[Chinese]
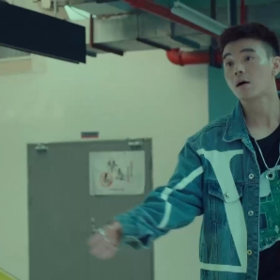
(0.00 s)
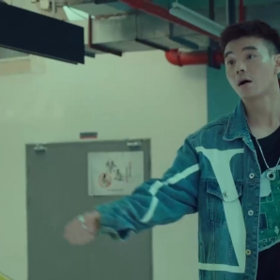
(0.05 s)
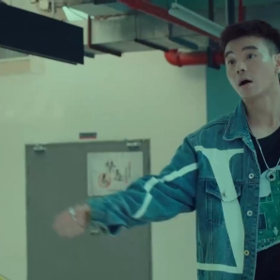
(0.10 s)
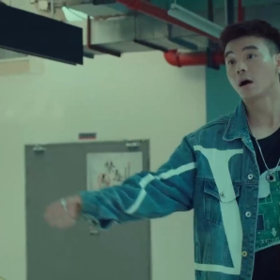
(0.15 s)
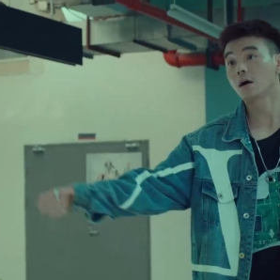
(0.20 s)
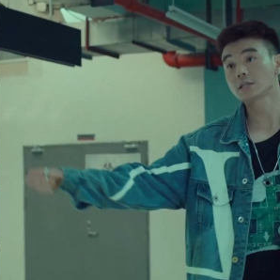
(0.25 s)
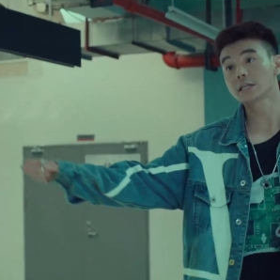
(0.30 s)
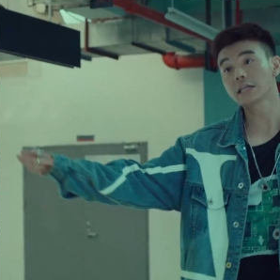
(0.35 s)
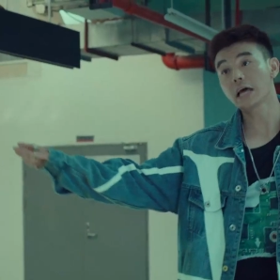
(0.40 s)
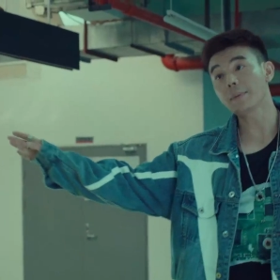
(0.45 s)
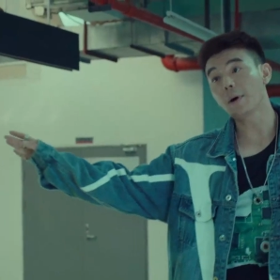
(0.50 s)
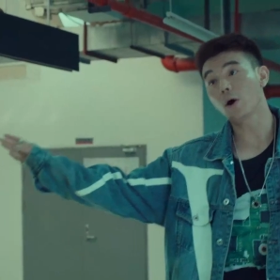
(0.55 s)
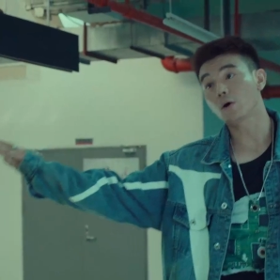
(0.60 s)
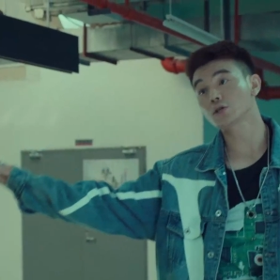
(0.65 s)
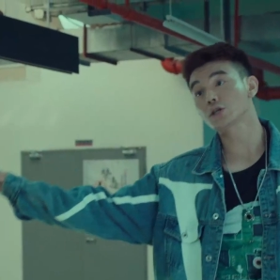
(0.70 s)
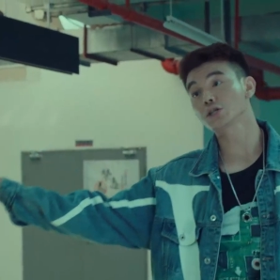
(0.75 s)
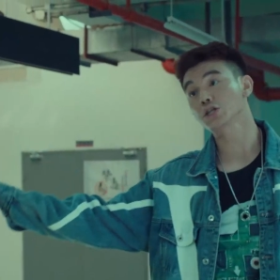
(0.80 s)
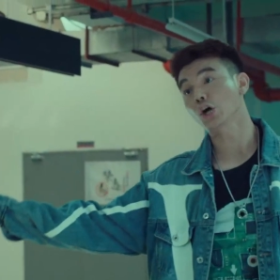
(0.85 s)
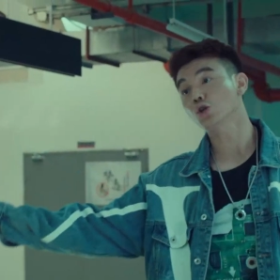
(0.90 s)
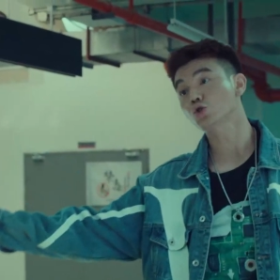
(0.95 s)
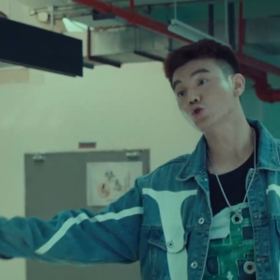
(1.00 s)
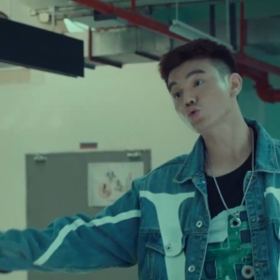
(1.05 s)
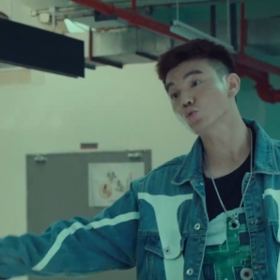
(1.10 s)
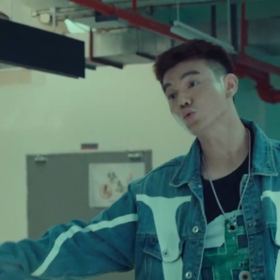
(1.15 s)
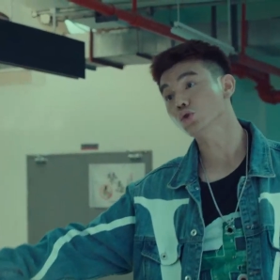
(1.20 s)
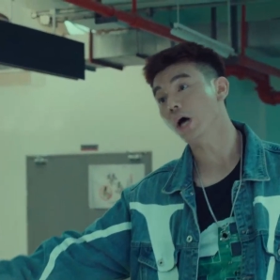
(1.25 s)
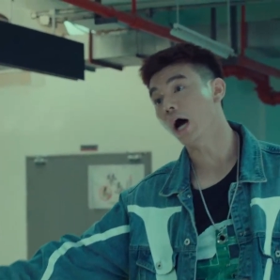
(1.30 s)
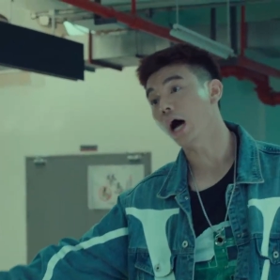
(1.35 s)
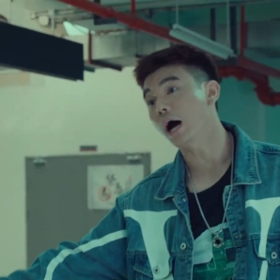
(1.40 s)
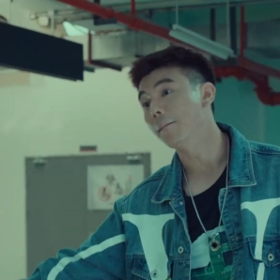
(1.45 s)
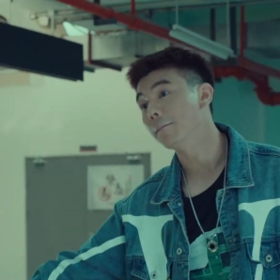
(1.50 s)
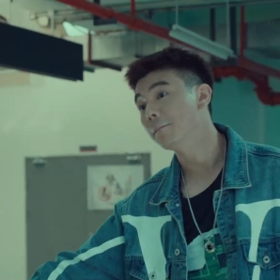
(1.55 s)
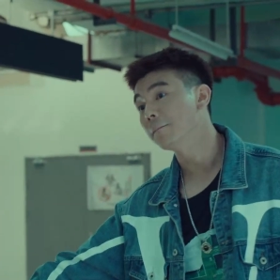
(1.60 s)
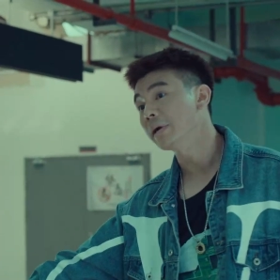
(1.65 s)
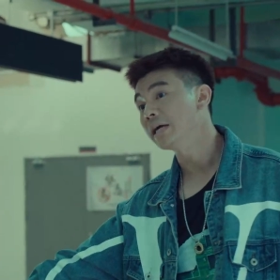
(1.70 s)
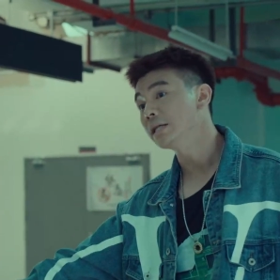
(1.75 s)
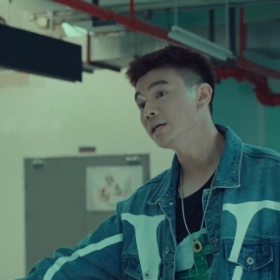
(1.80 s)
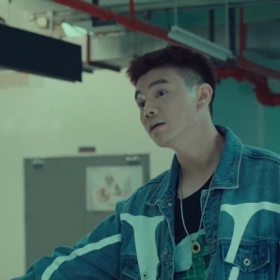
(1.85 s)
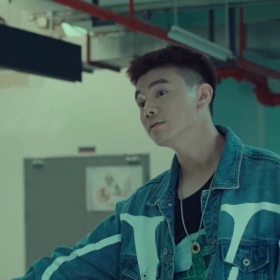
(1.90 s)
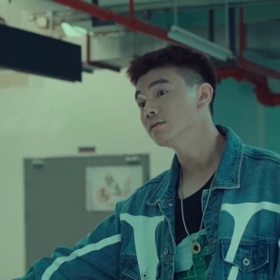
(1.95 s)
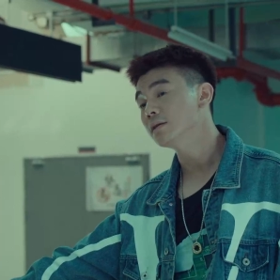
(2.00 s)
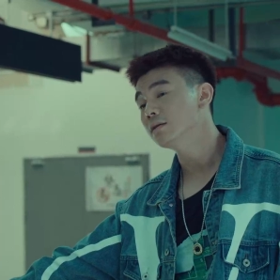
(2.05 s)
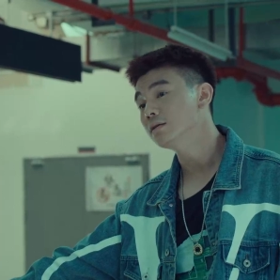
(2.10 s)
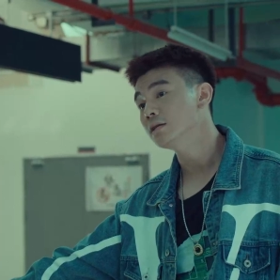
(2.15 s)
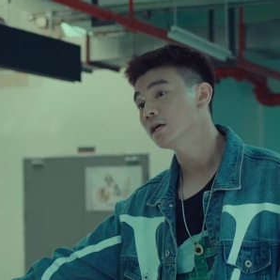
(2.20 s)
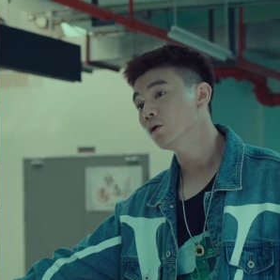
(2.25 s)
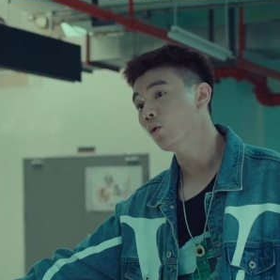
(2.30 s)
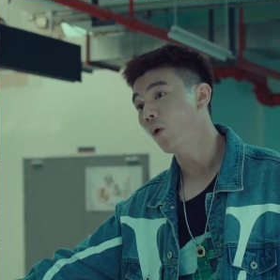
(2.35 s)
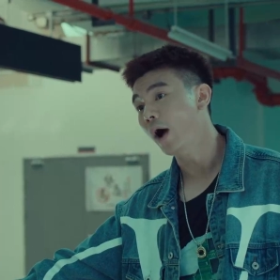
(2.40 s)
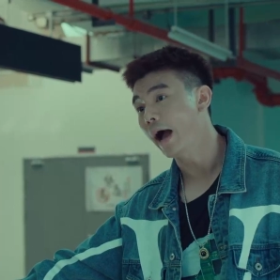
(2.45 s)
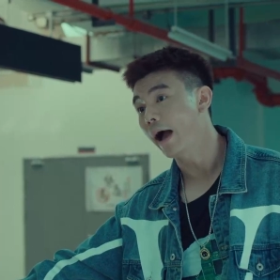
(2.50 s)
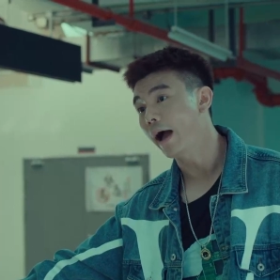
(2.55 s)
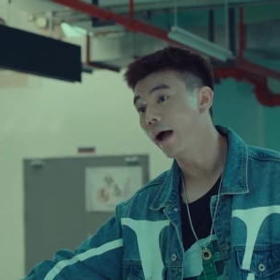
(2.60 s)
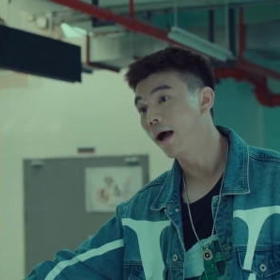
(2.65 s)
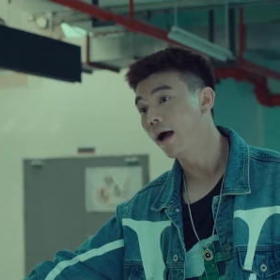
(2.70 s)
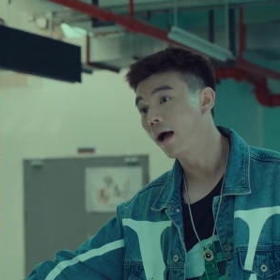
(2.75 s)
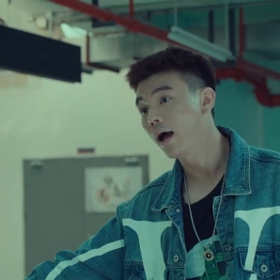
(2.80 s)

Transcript: 而这台跑车你要租的的话，每天三千块，